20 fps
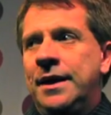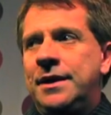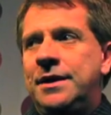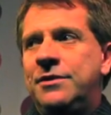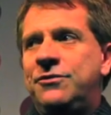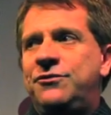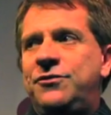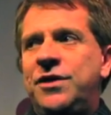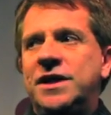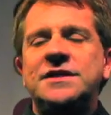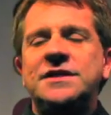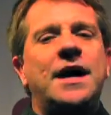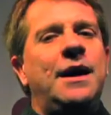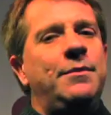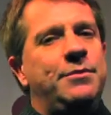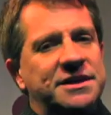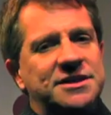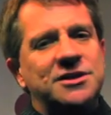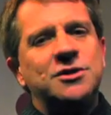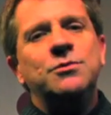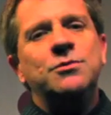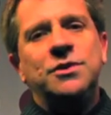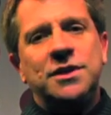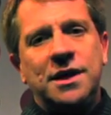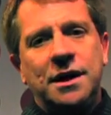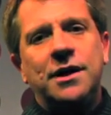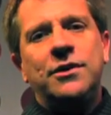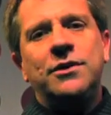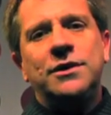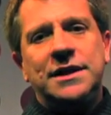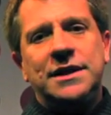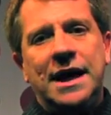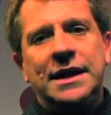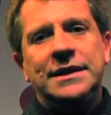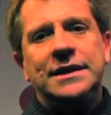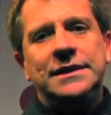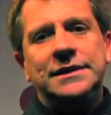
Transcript: que fez a cabeça de muita garotada